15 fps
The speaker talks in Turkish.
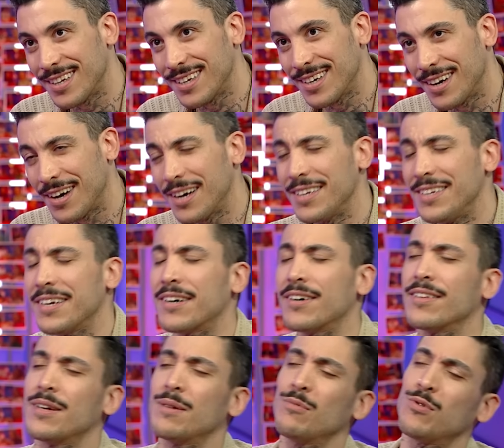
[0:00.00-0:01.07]
Evet. Ay ne
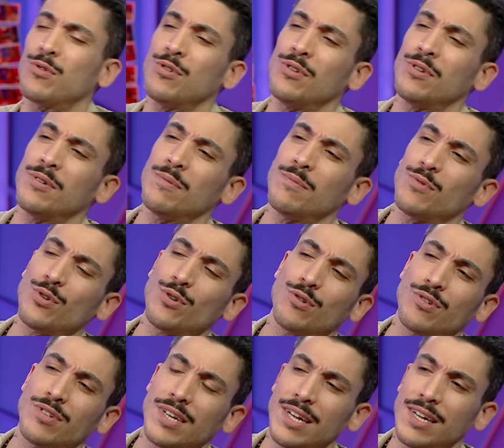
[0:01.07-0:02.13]
kadar mutluyum. Çok
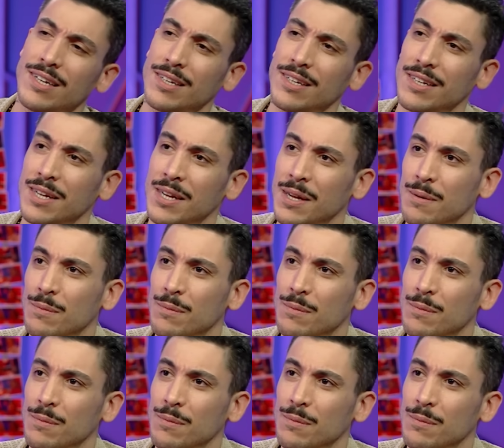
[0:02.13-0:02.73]
Nasıl güzel. bir aşk?